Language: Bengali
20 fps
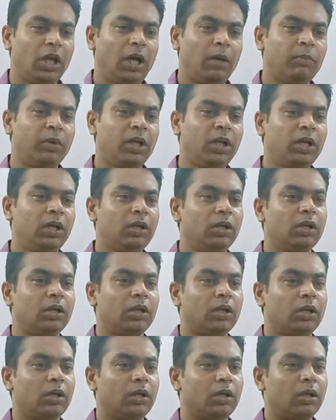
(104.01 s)
আমরা
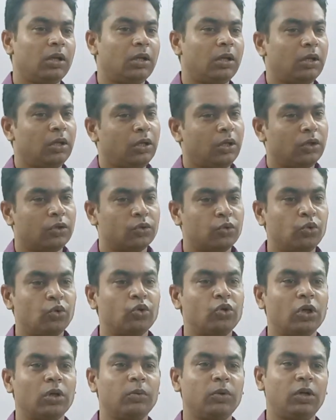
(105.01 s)
শুরু
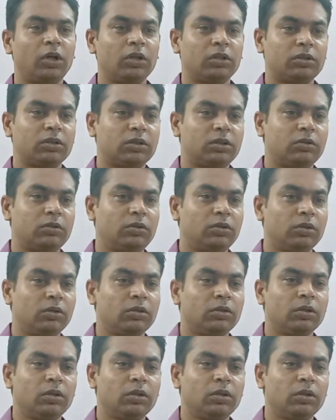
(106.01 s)
করব হয়তো